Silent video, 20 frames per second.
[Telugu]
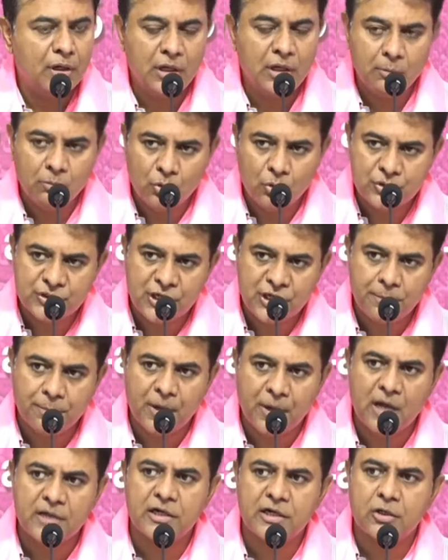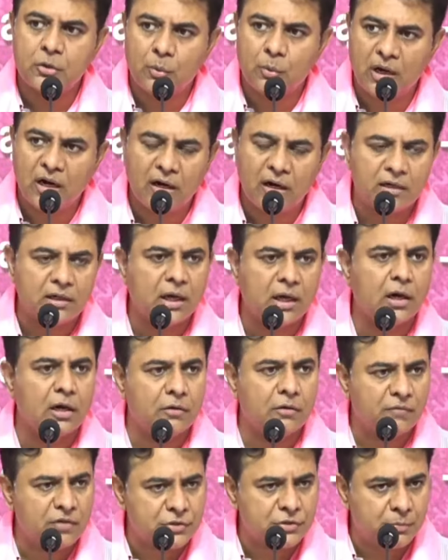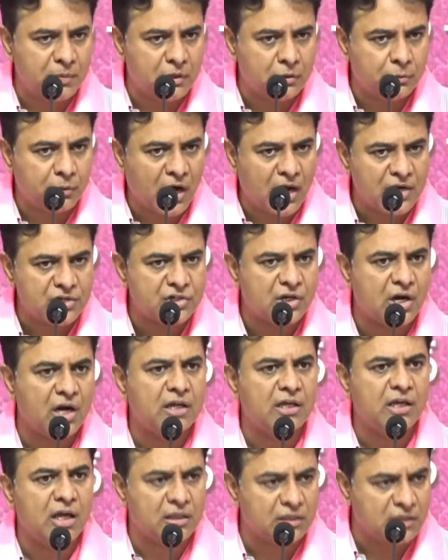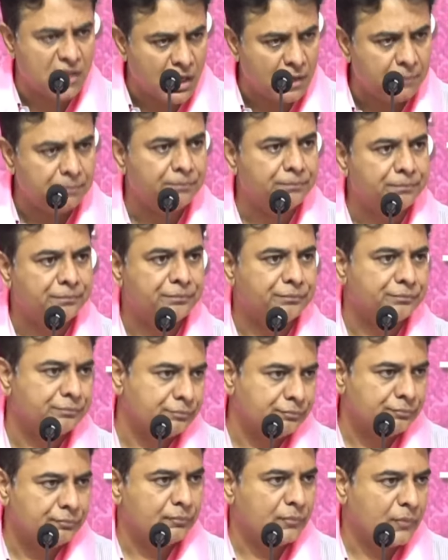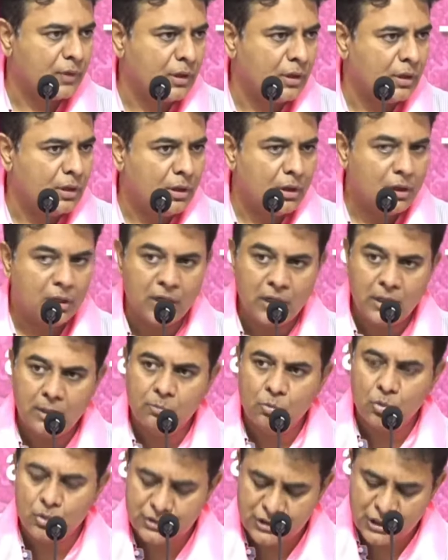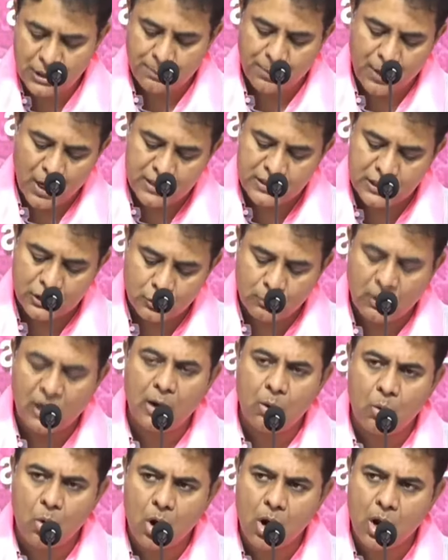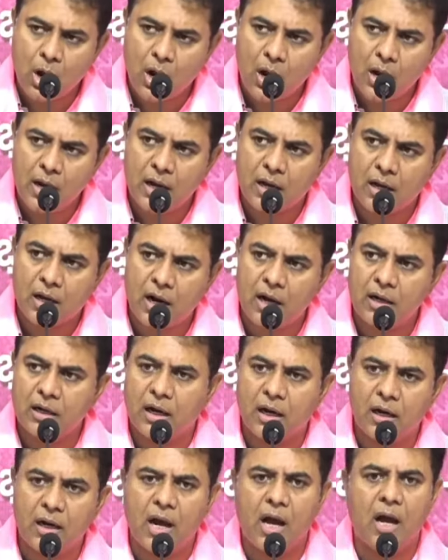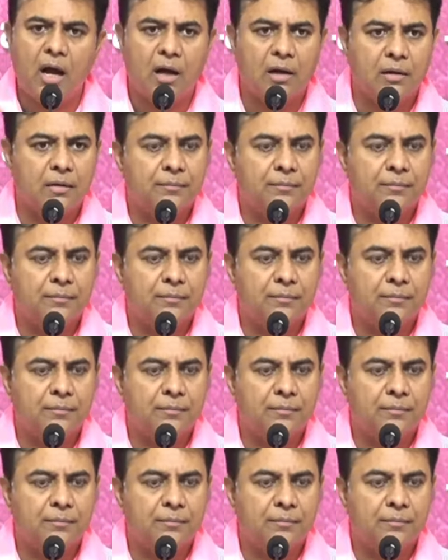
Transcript: నీ మూసీ ప్రాజెక్టు వల్ల రిటర్న్ ఆన్ ఇన్వెస్ట్మెంట్ రాష్ట్రానికి ఎంత నీ మూసీ ప్రాజెక్టు వల్ల ఒక్క ఎకరానికన్నా